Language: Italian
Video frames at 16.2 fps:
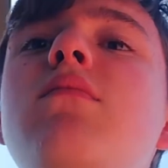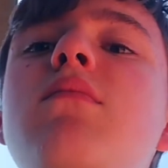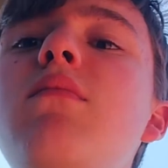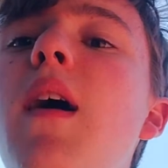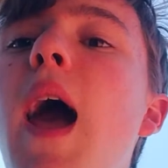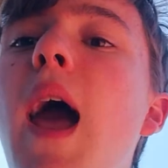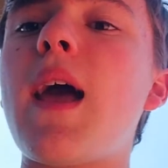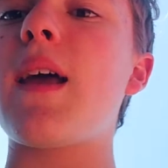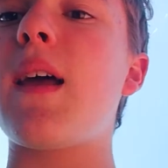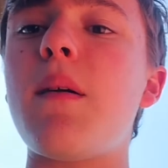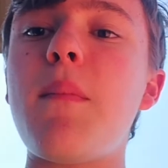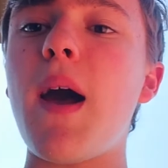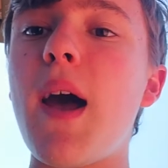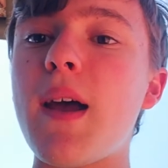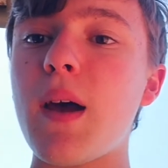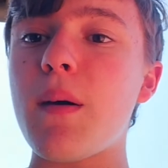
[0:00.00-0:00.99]
manca,
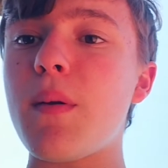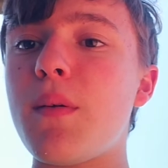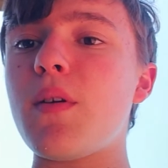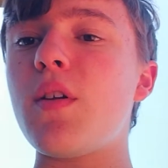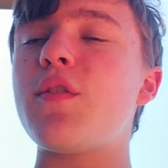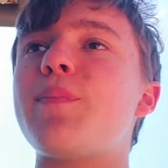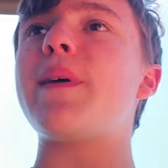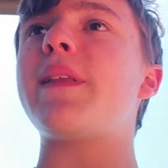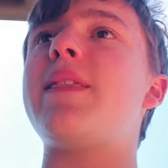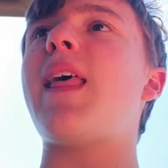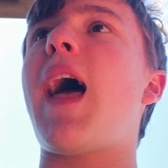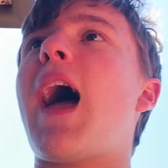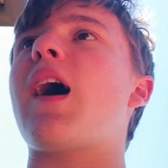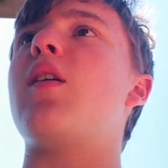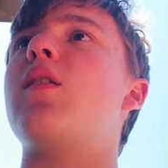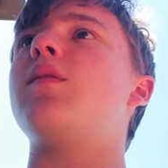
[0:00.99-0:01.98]
manca proprio lo
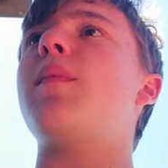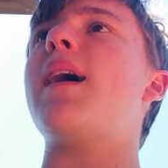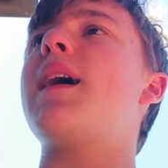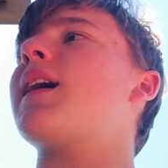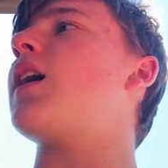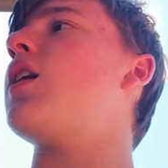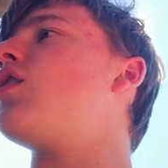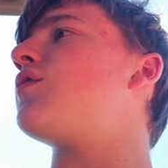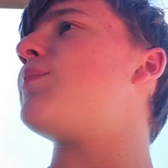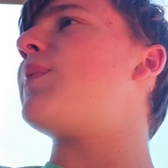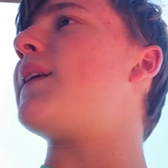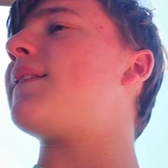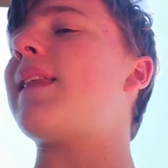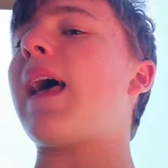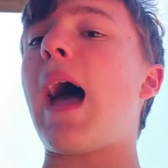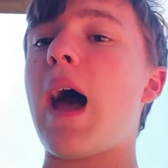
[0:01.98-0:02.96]
spettacolo, manca lo
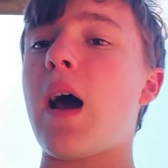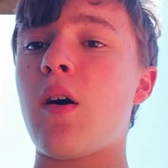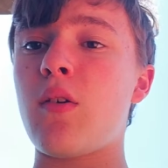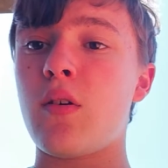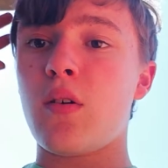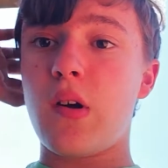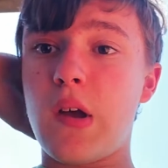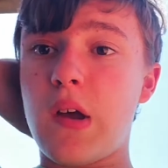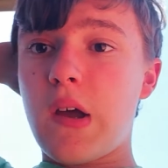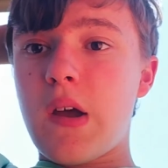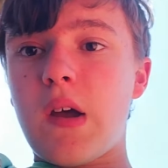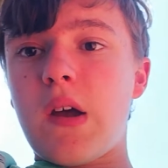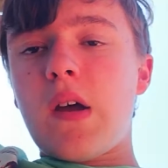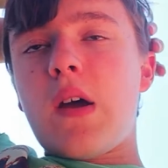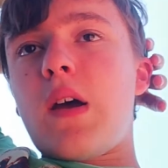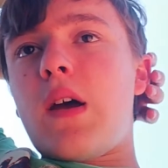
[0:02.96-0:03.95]
spettacolo
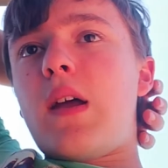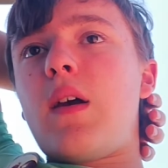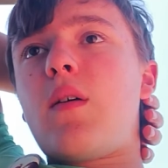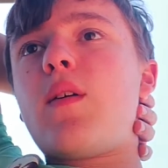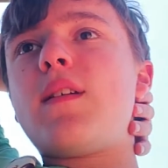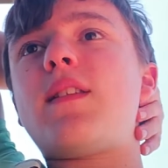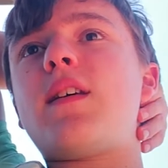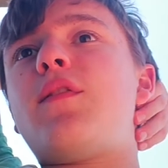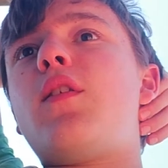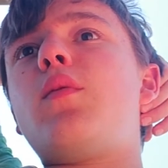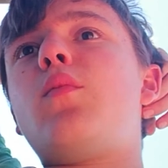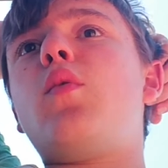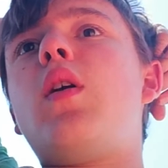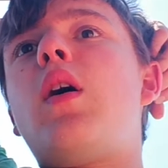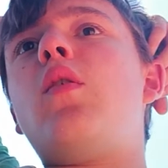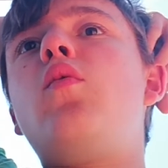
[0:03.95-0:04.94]
in questa
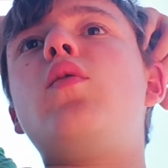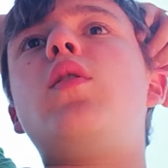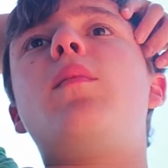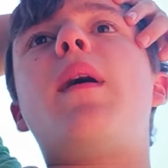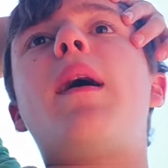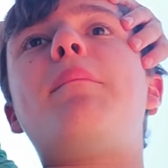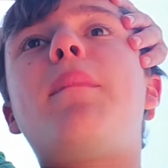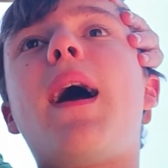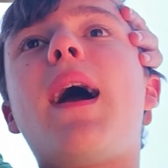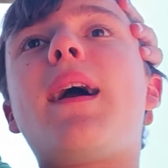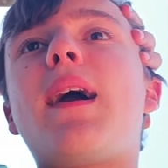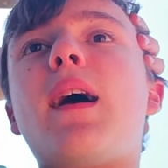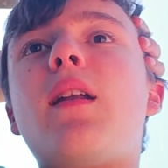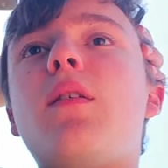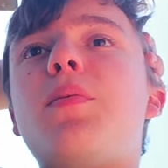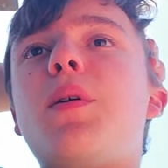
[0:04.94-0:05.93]
Formula 1, ma
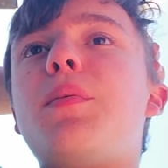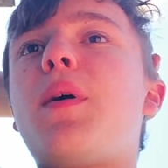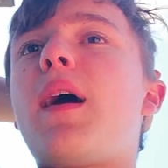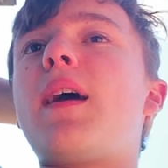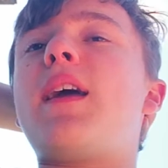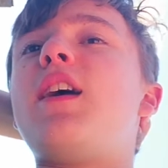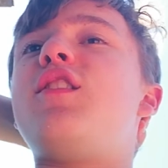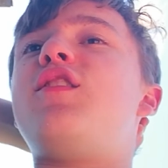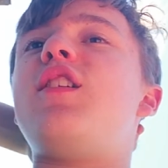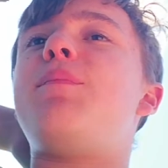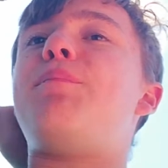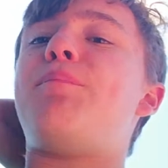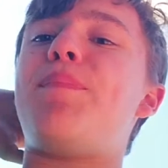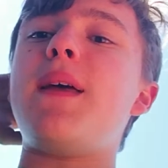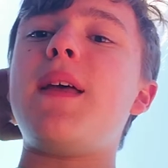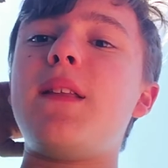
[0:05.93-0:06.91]
mancano proprio anche i
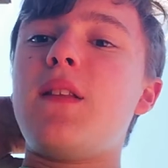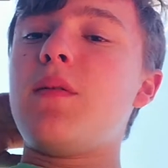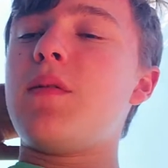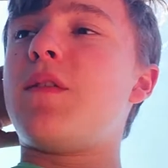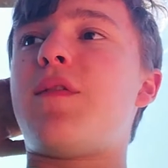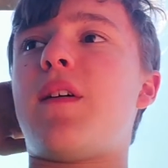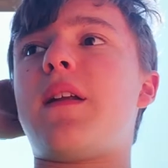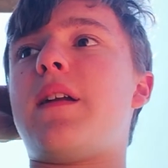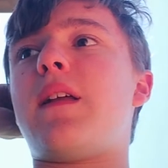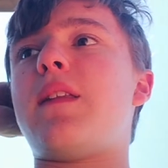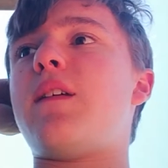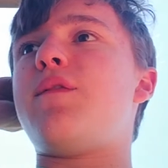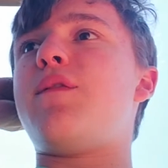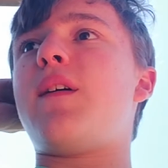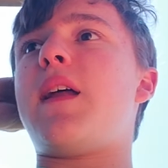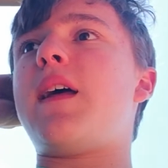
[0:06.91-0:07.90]
GP dove fare la
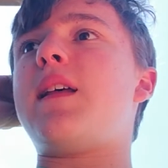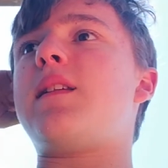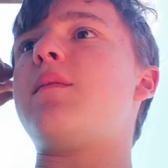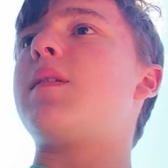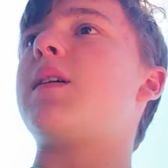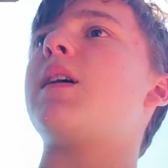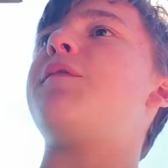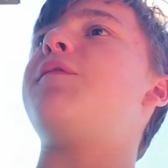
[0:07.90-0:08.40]
differenza, perché